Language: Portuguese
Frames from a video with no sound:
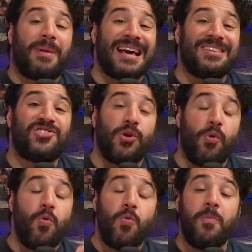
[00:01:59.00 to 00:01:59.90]
mais de
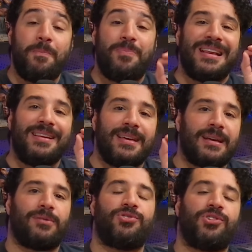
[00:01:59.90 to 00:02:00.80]
um
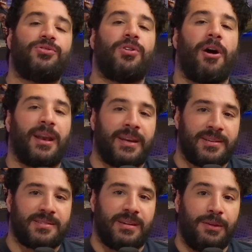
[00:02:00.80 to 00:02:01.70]
bilhão de dólares.